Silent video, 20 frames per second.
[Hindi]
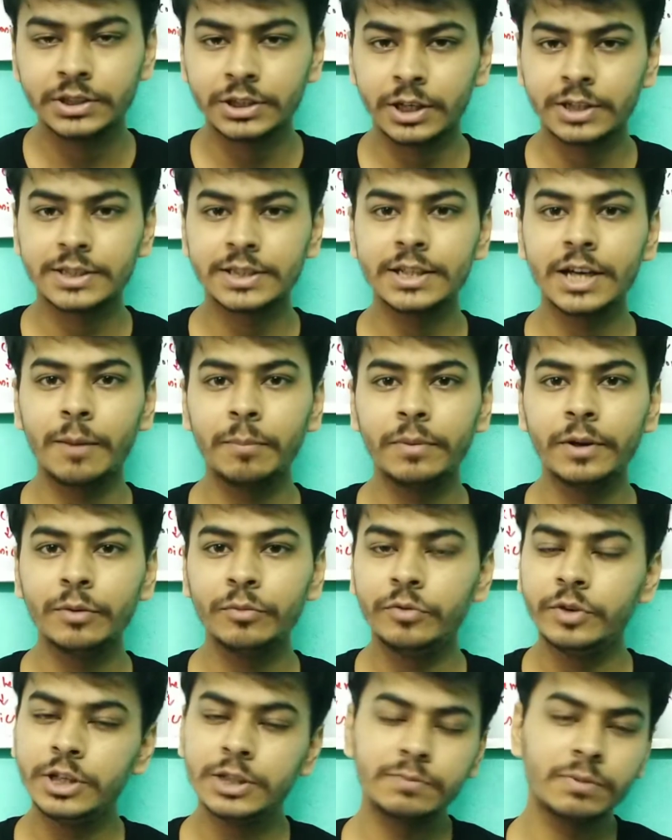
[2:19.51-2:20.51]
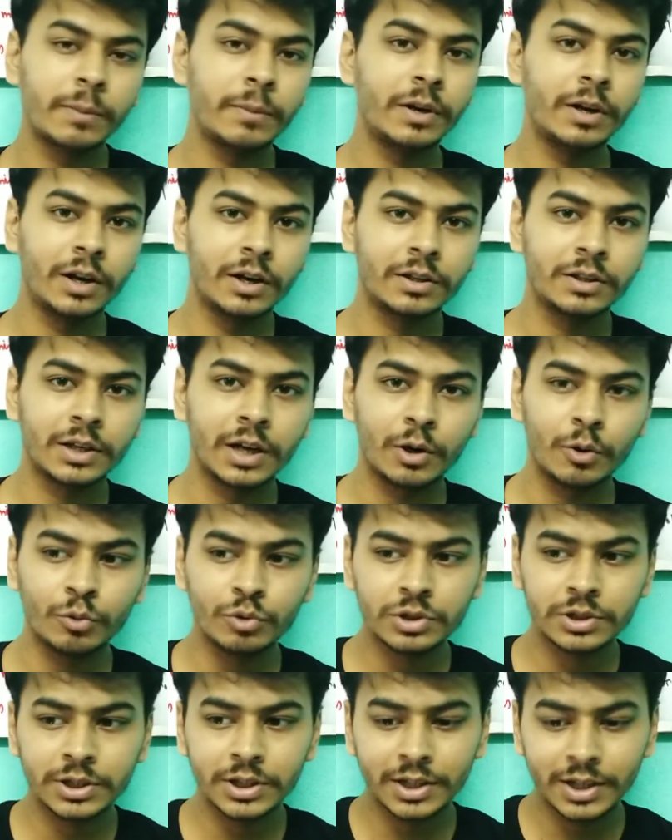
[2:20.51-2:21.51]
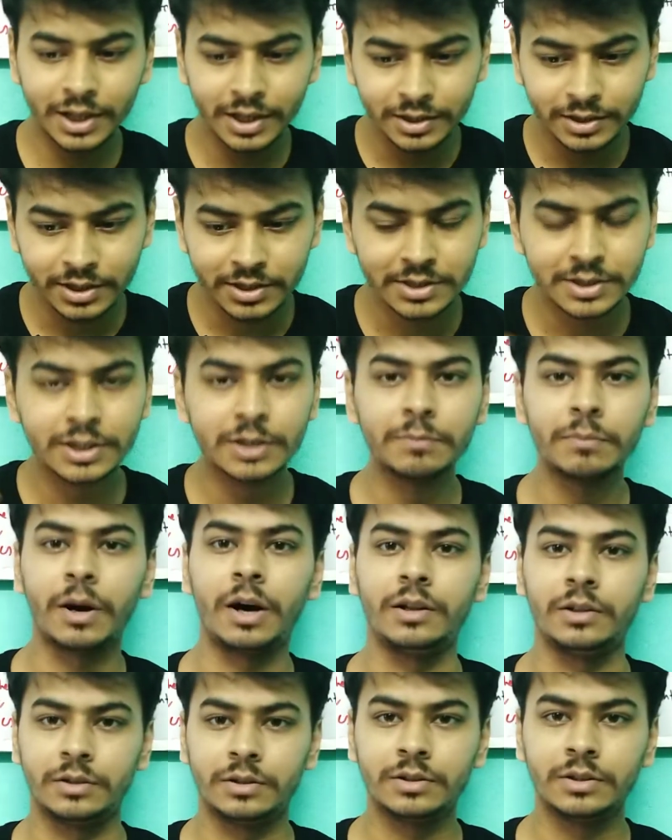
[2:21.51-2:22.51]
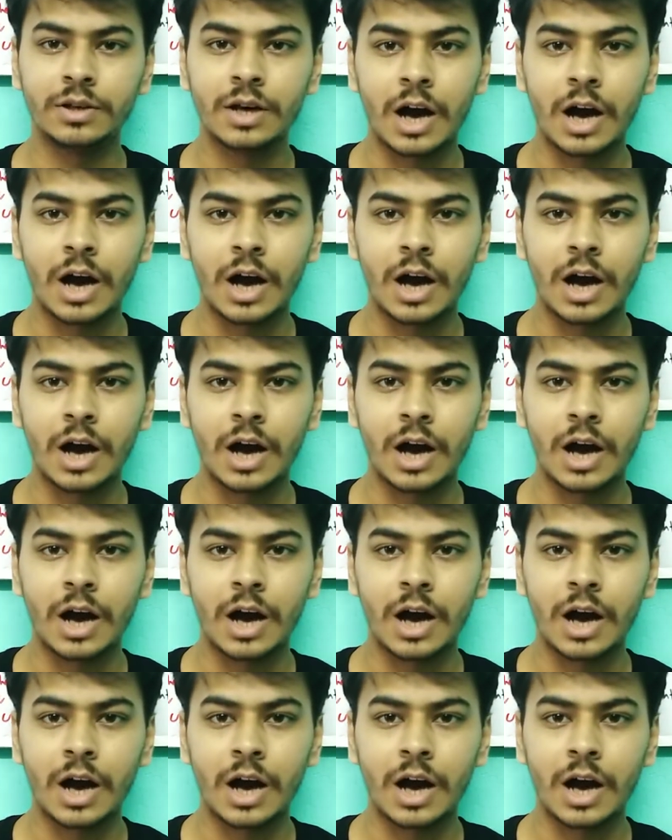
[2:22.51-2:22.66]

जैसे ही आपने फीस पेमेंट कर दिया उससे ठीक दस दिन बाद